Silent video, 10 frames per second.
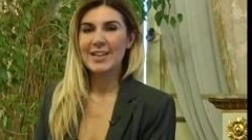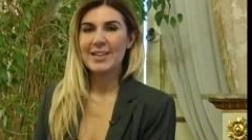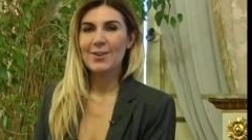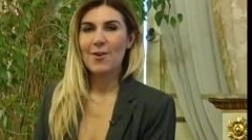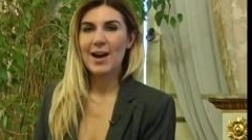
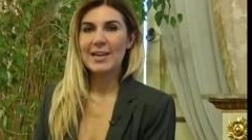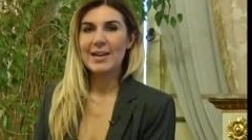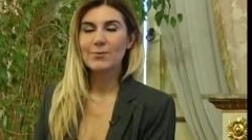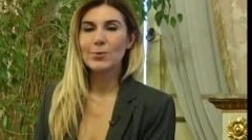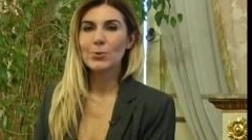il quale
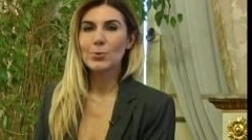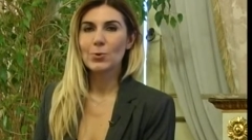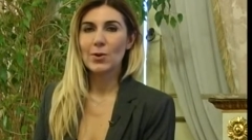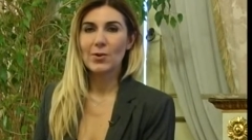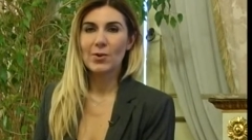ha
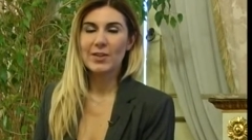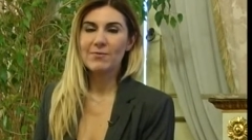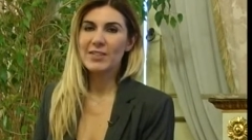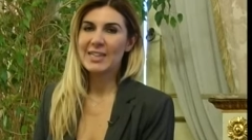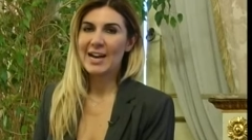voluto
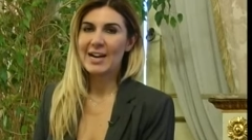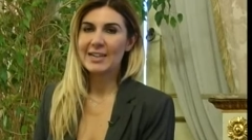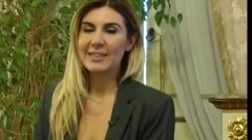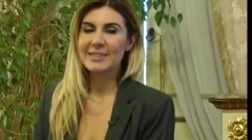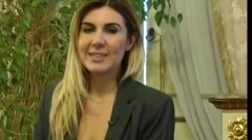
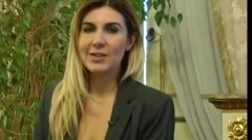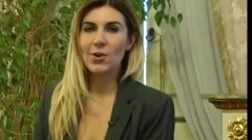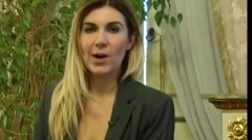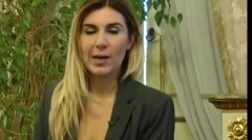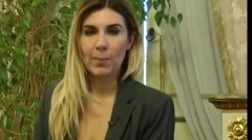invitare
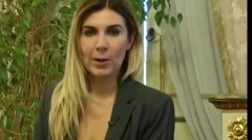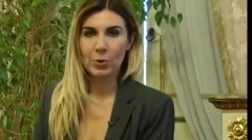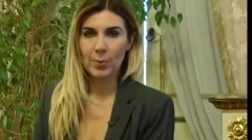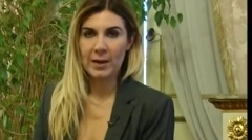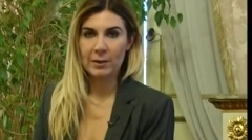Diego
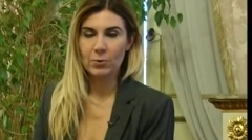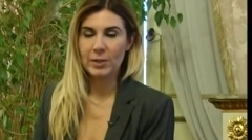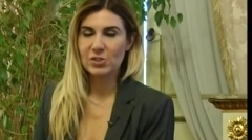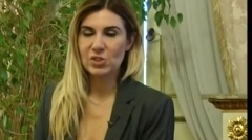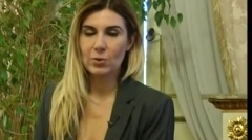Armando
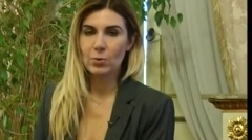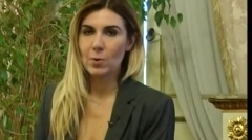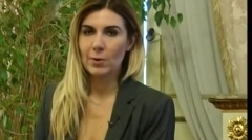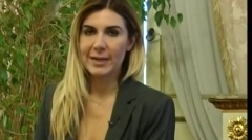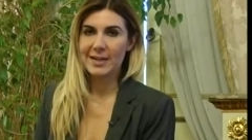Maradona. E c'è
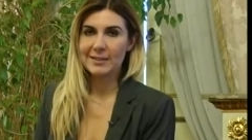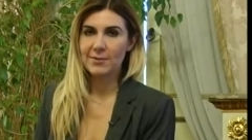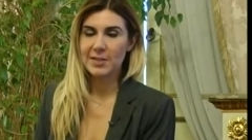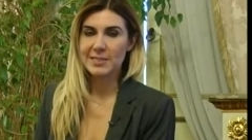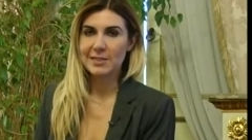dunque una
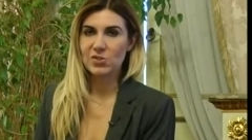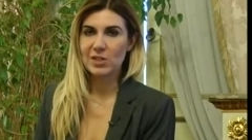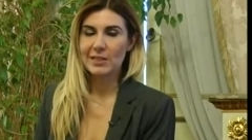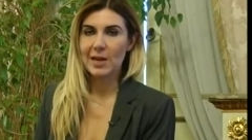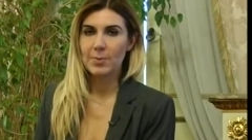grande festa in
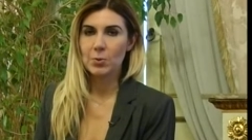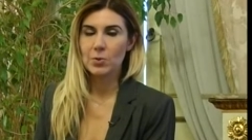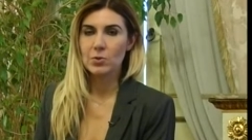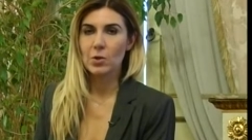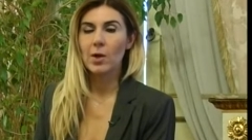città per
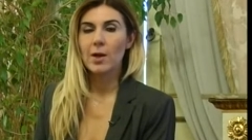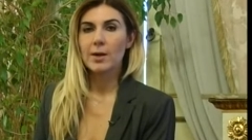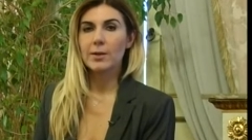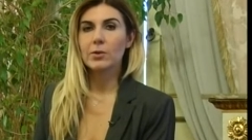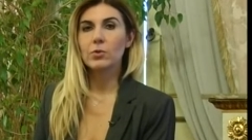questo
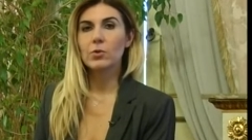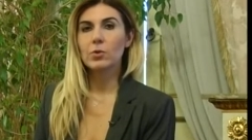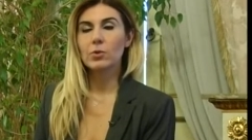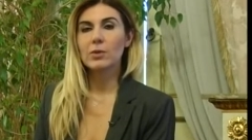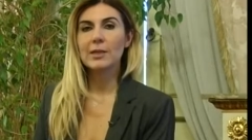
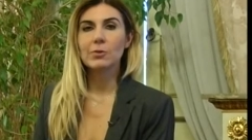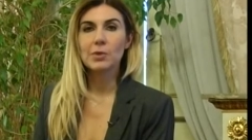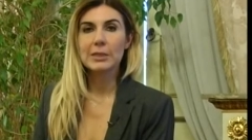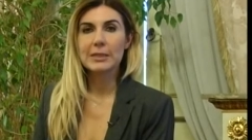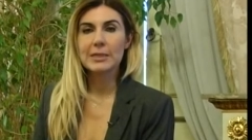ritorno
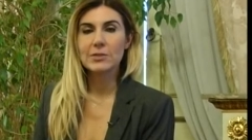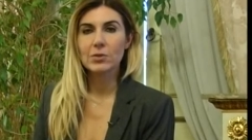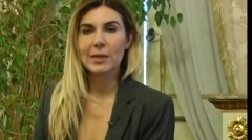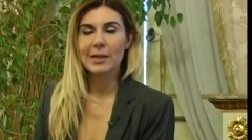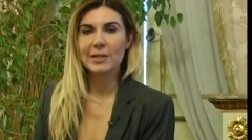tanto
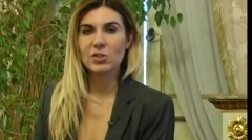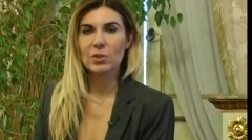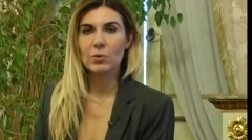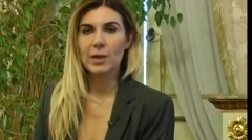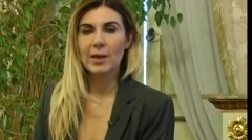atteso del
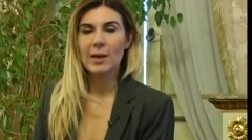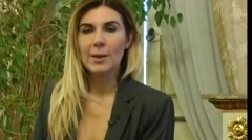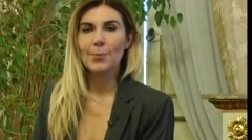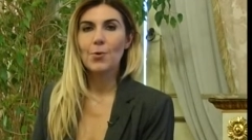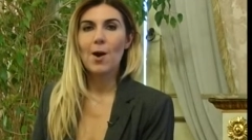calciatore
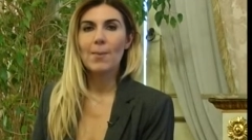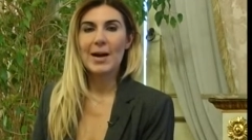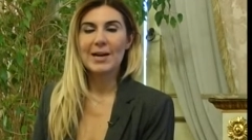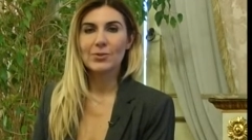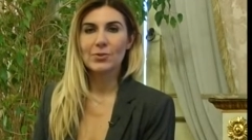più
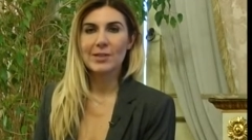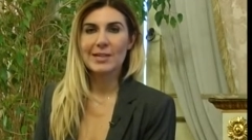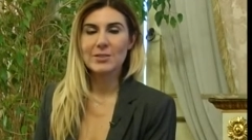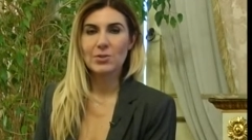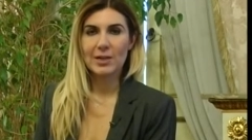amato
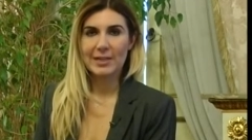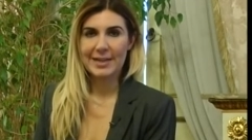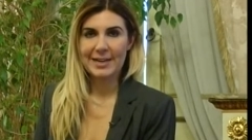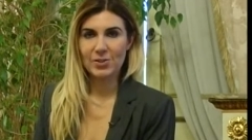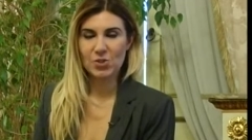della storia
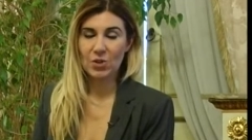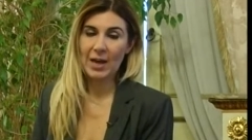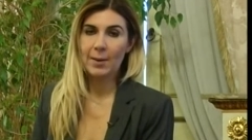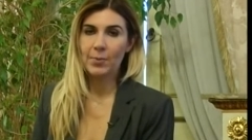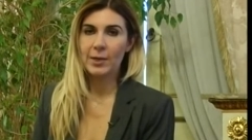del calcio
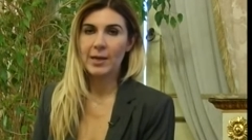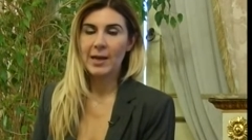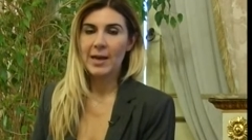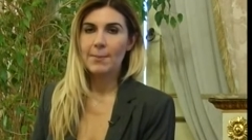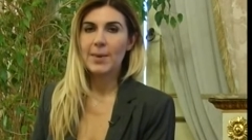Napoli.
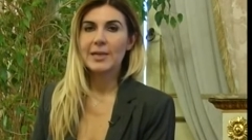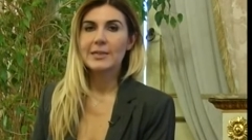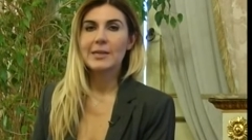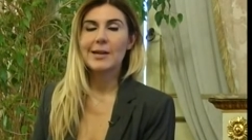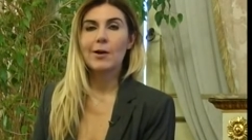Ebbene,
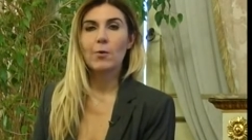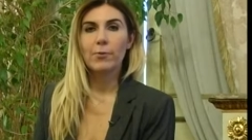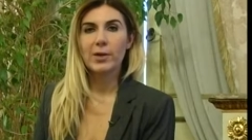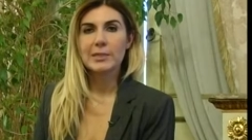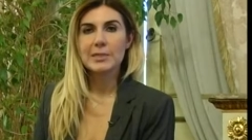ieri la
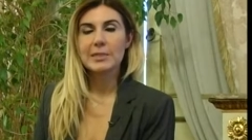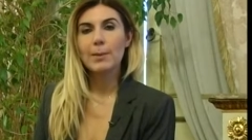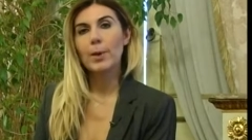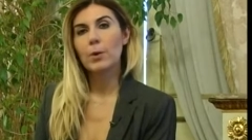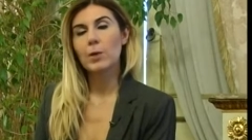conferenza
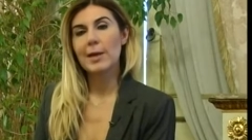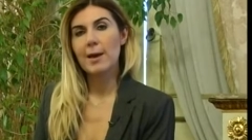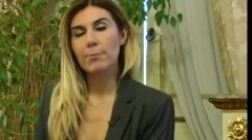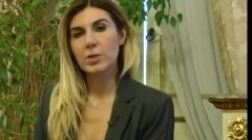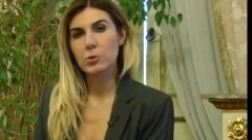stampa a cui lei
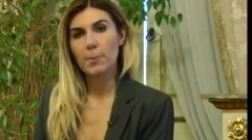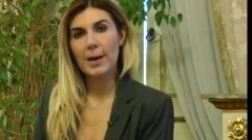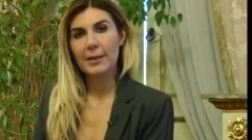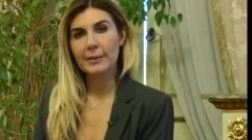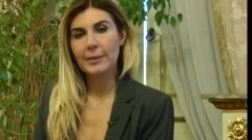ha preso
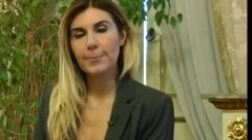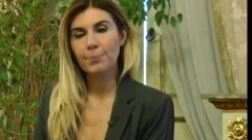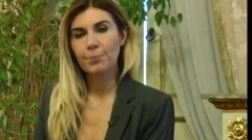parte